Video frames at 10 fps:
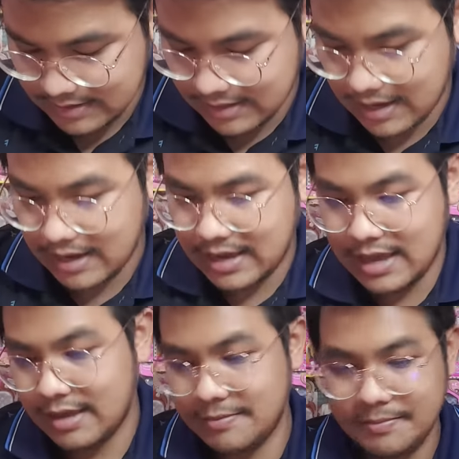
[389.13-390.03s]
นะอ่ะ
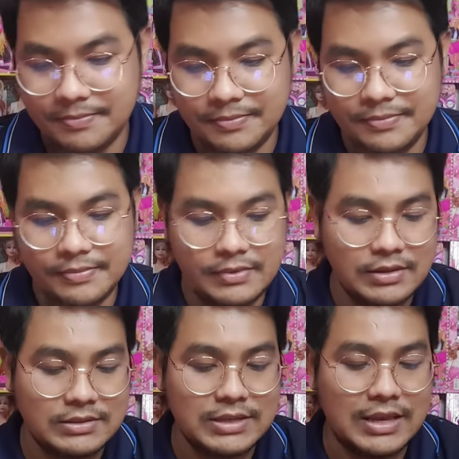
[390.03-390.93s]

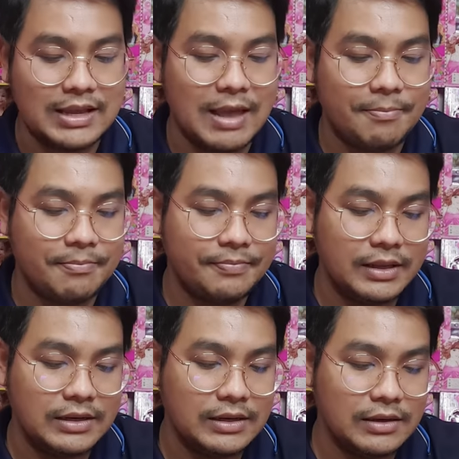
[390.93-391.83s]
ใส่กลับนิ
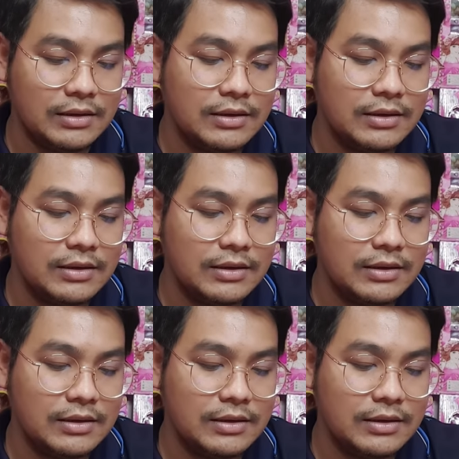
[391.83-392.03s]
ดหนึ่ง